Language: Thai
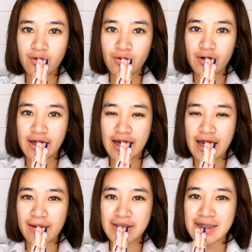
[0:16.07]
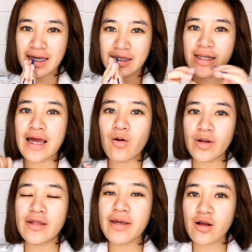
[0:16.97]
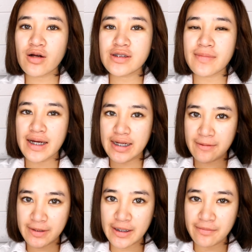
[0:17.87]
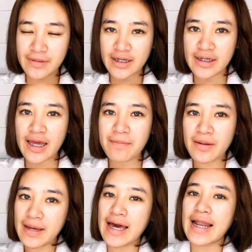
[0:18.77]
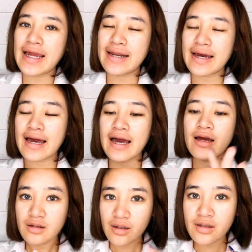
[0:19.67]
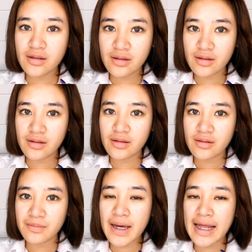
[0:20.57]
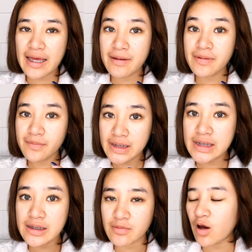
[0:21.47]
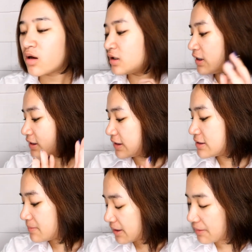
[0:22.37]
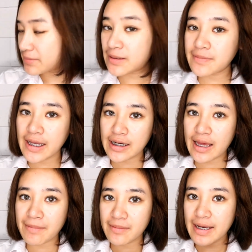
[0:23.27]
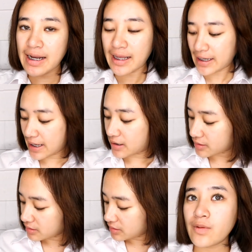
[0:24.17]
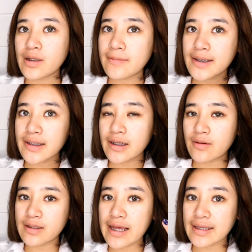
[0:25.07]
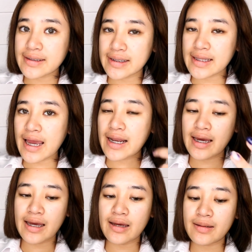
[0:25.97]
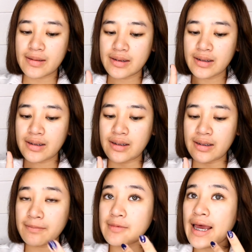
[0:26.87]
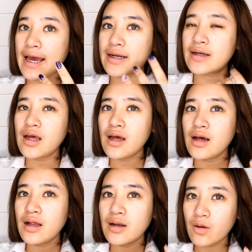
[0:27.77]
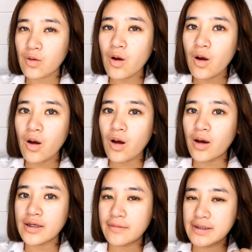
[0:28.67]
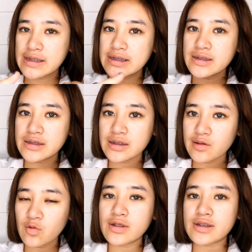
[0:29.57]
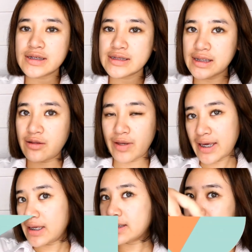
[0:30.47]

อนๆทุกคนนะคะมาเจอกันอีกแล้ว วันนี้เพลงก็จะมาทำคลิปแต่งหน้าไปมหาลัยนะคะ ก็คือมหาลัยเพลงเพิ่งเปิดเทอมเนาะ ก็เลยจะมาทำคลิปแต่งหน้าไปมหาลัยกันวันนี้เพลงใส่คอนแทคสายตานะคะ สีน้ำตาล แล้วก็เดี๋ยวพิงจะขึ้นชื่อรุ่น ชื่อสีไว้ให้